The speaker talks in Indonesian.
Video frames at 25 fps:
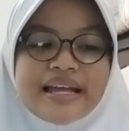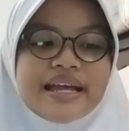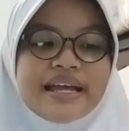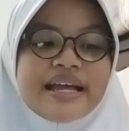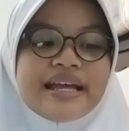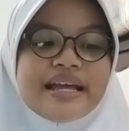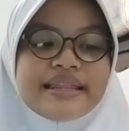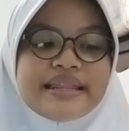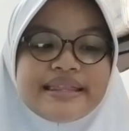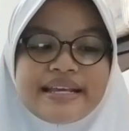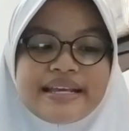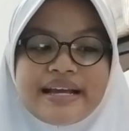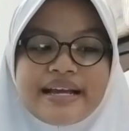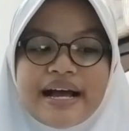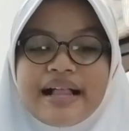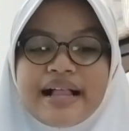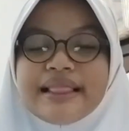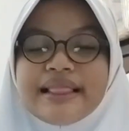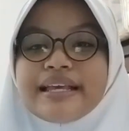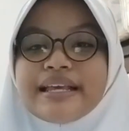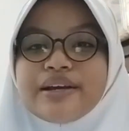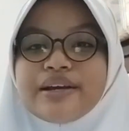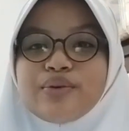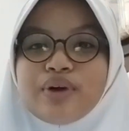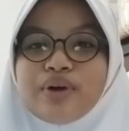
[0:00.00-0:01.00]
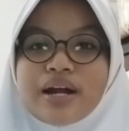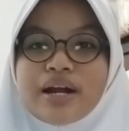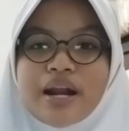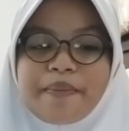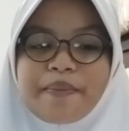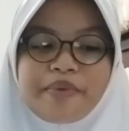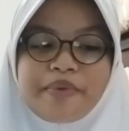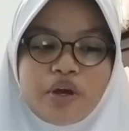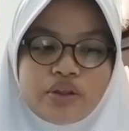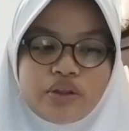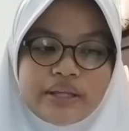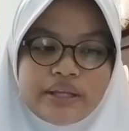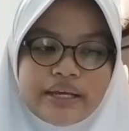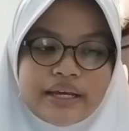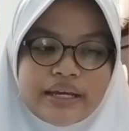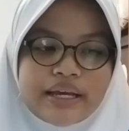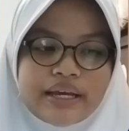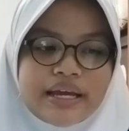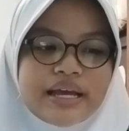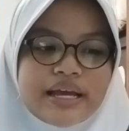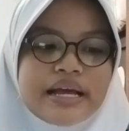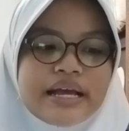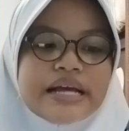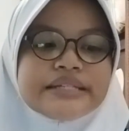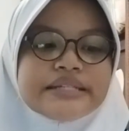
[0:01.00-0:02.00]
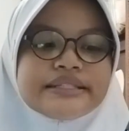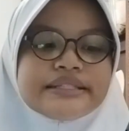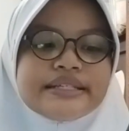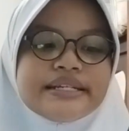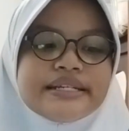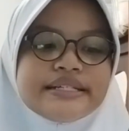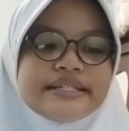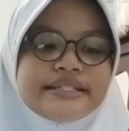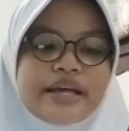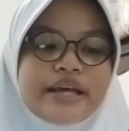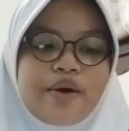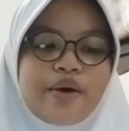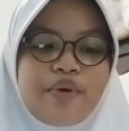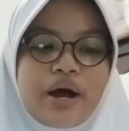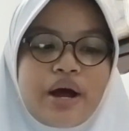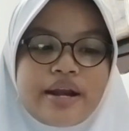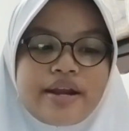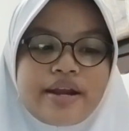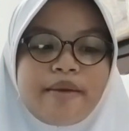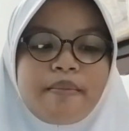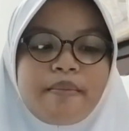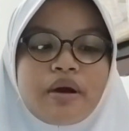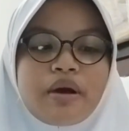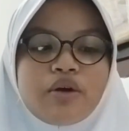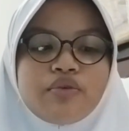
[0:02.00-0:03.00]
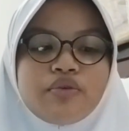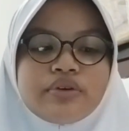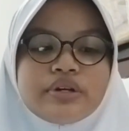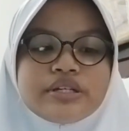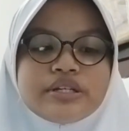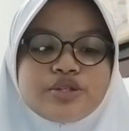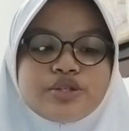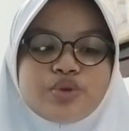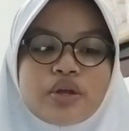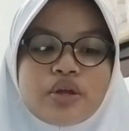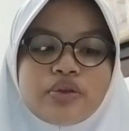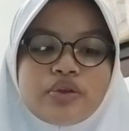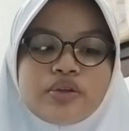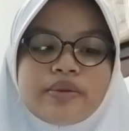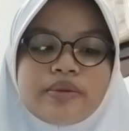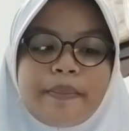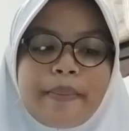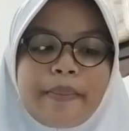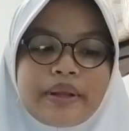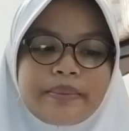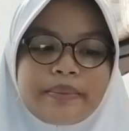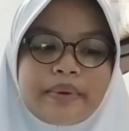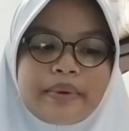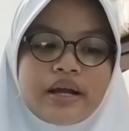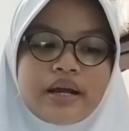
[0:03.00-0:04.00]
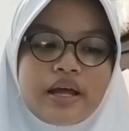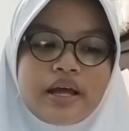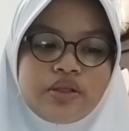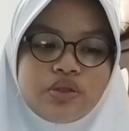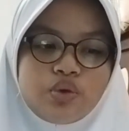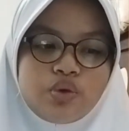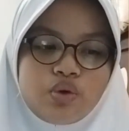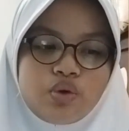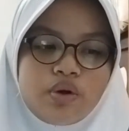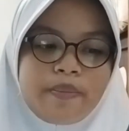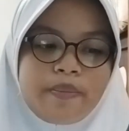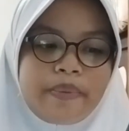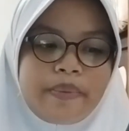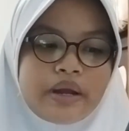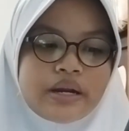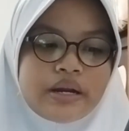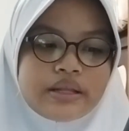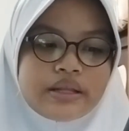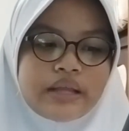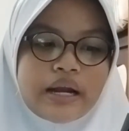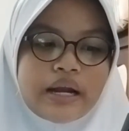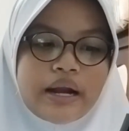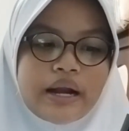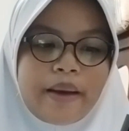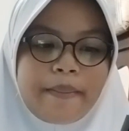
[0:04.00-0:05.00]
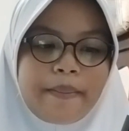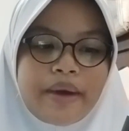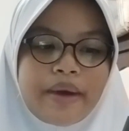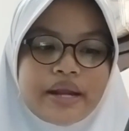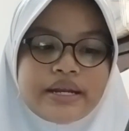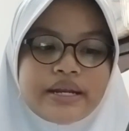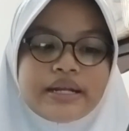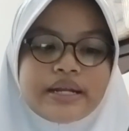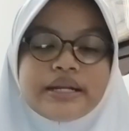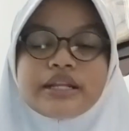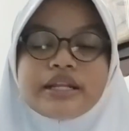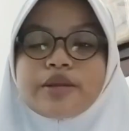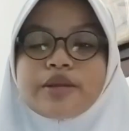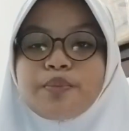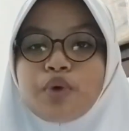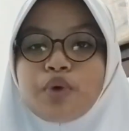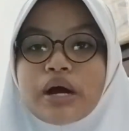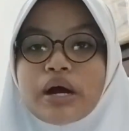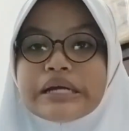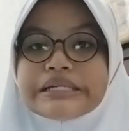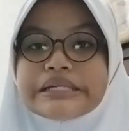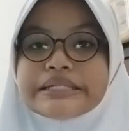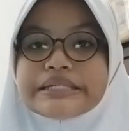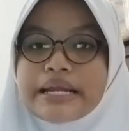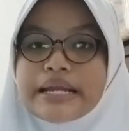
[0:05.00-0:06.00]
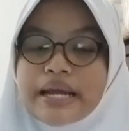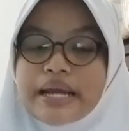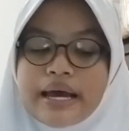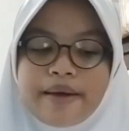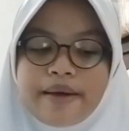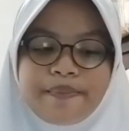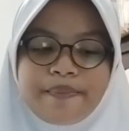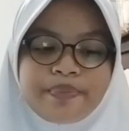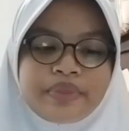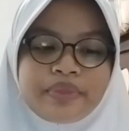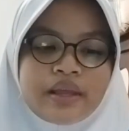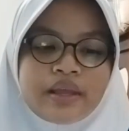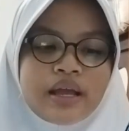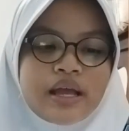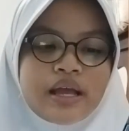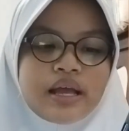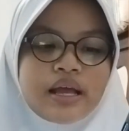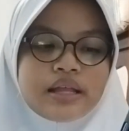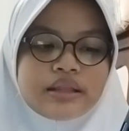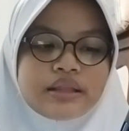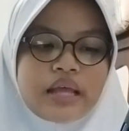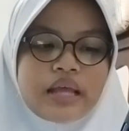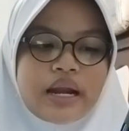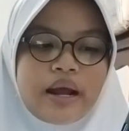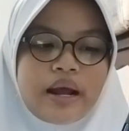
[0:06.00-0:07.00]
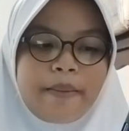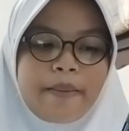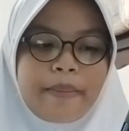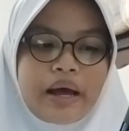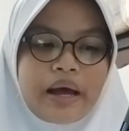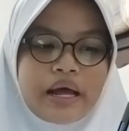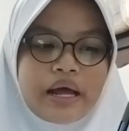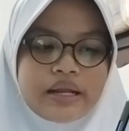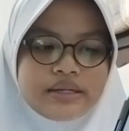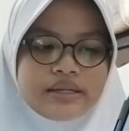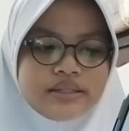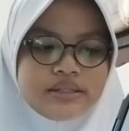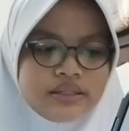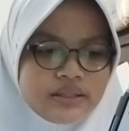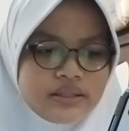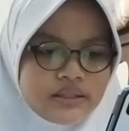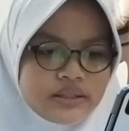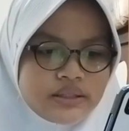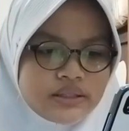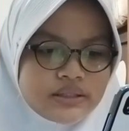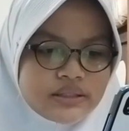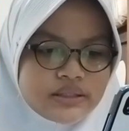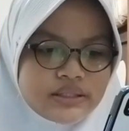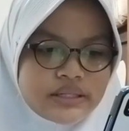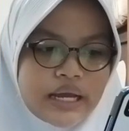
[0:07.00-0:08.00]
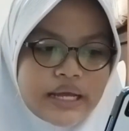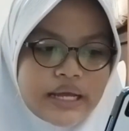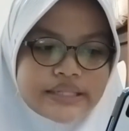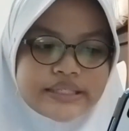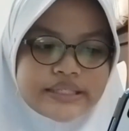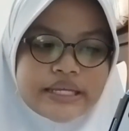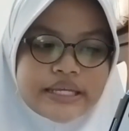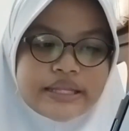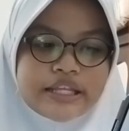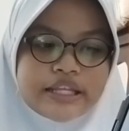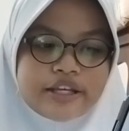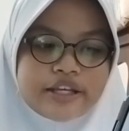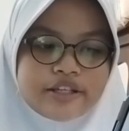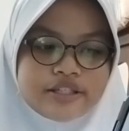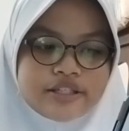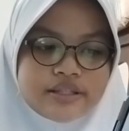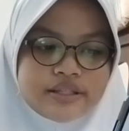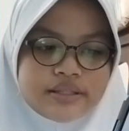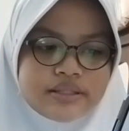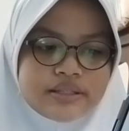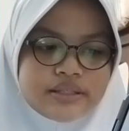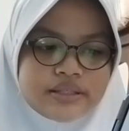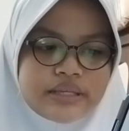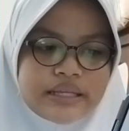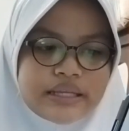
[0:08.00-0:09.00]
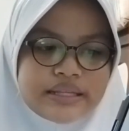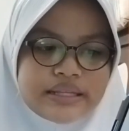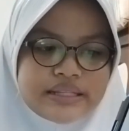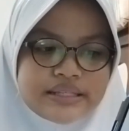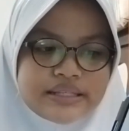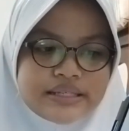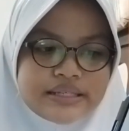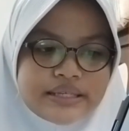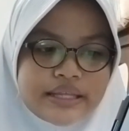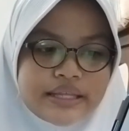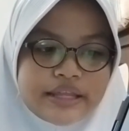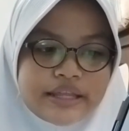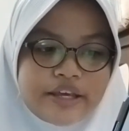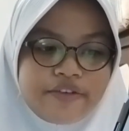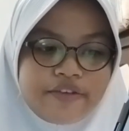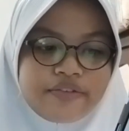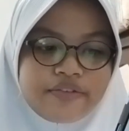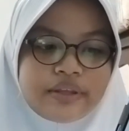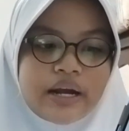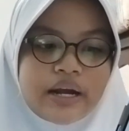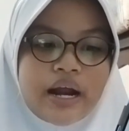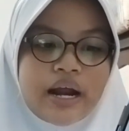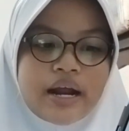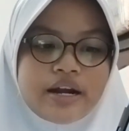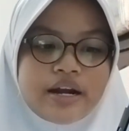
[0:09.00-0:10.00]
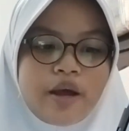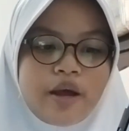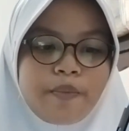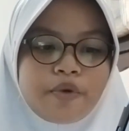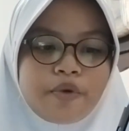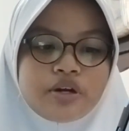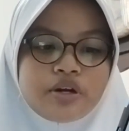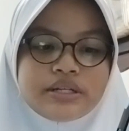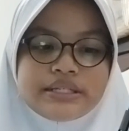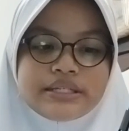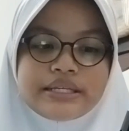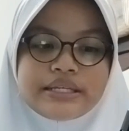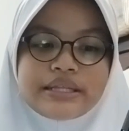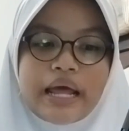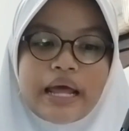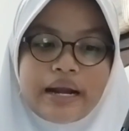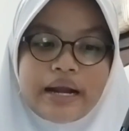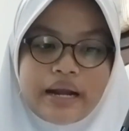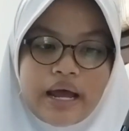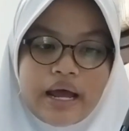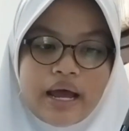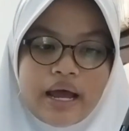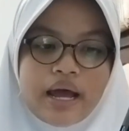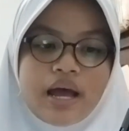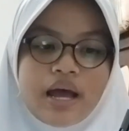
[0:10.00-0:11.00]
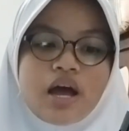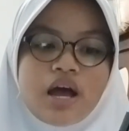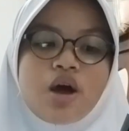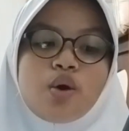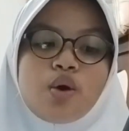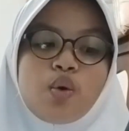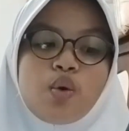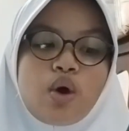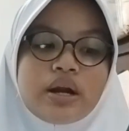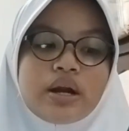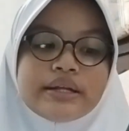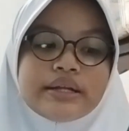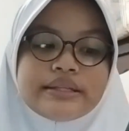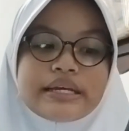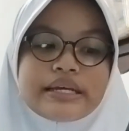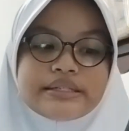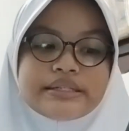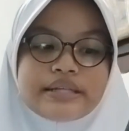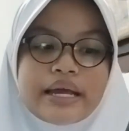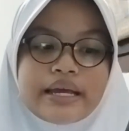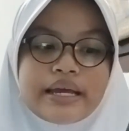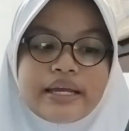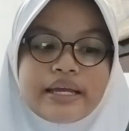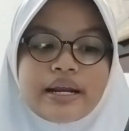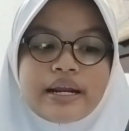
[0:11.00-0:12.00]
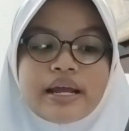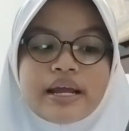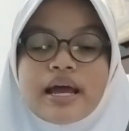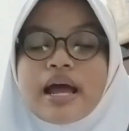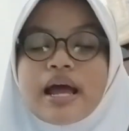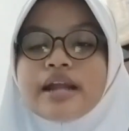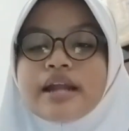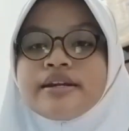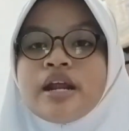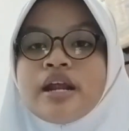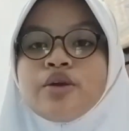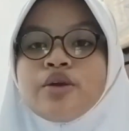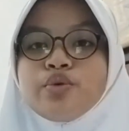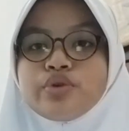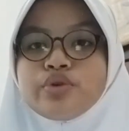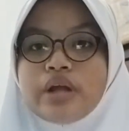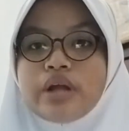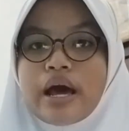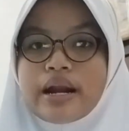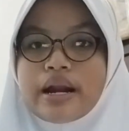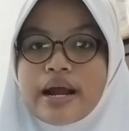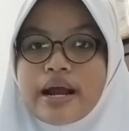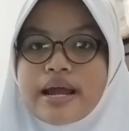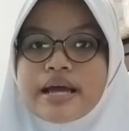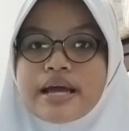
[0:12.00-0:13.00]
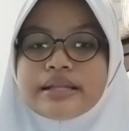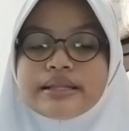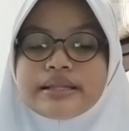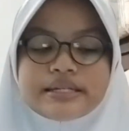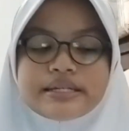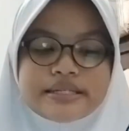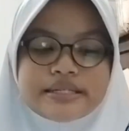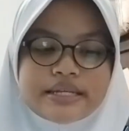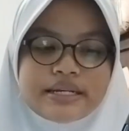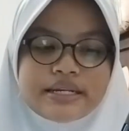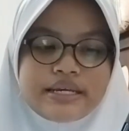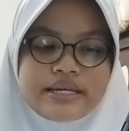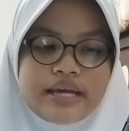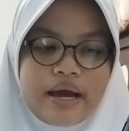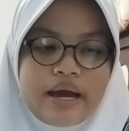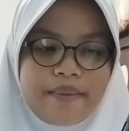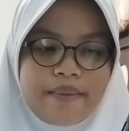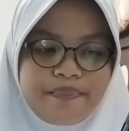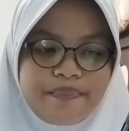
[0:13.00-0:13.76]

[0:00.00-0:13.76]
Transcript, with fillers: Tiga, lingkungan abiotik. Jenis hewan yang menghuni suatu tempat bergantung pada tanaman yang ditemukan di sana. Tanaman sangat sensitif terhadap kondisi tanah, kualitas air, dan udara yang tersedia.